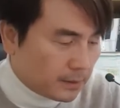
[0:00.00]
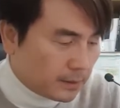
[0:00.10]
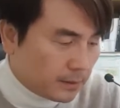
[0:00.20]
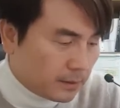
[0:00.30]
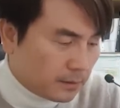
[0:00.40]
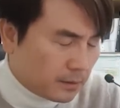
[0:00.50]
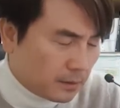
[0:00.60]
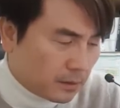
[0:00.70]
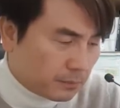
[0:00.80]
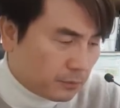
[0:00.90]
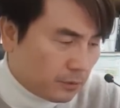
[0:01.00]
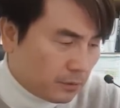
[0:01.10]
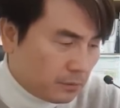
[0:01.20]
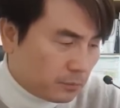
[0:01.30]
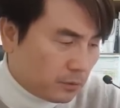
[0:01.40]
어,
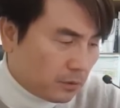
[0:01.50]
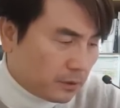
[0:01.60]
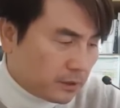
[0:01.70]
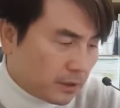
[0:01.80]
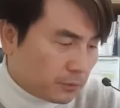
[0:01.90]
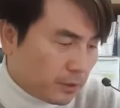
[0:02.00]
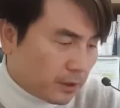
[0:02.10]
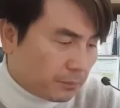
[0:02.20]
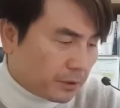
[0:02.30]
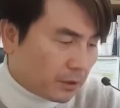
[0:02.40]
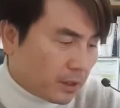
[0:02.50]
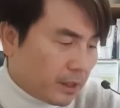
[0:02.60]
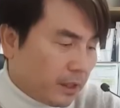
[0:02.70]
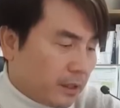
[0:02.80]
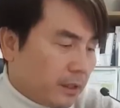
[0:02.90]
물론, 이제 우리가
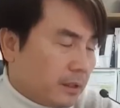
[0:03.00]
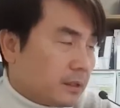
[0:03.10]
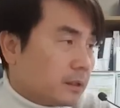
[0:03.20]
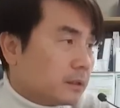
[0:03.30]
변화의